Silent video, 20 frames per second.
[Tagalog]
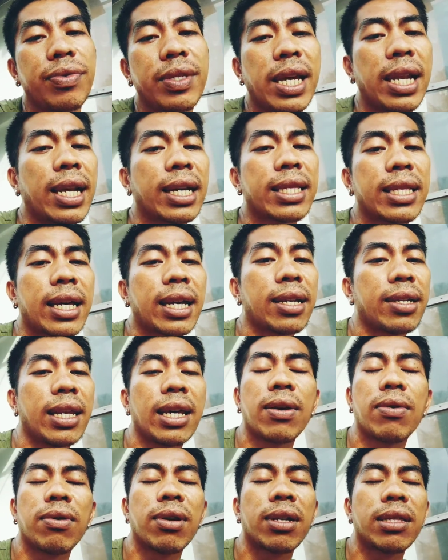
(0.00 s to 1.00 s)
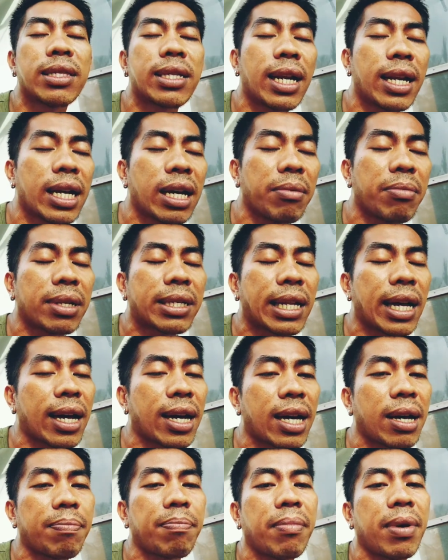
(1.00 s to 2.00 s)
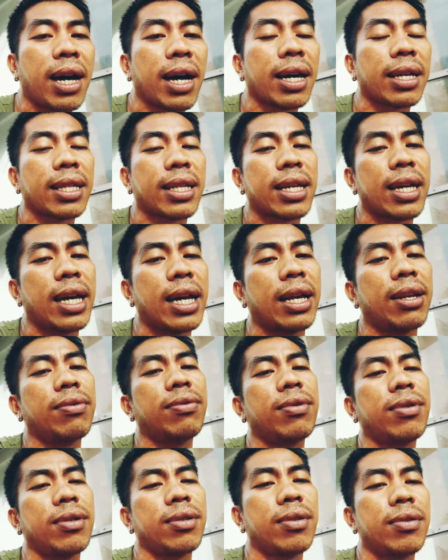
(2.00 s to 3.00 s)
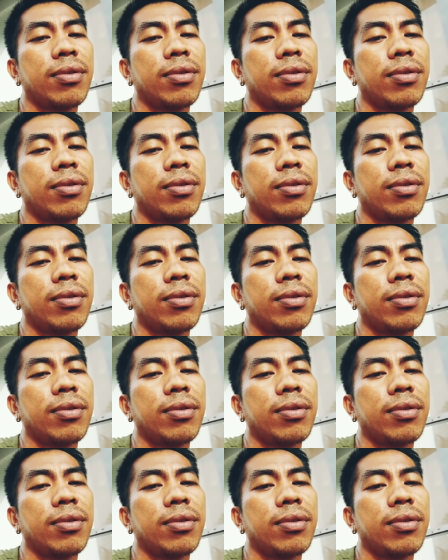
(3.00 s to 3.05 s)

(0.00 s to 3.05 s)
Di, lang, di ko lang talaga matanggap bakit ganun.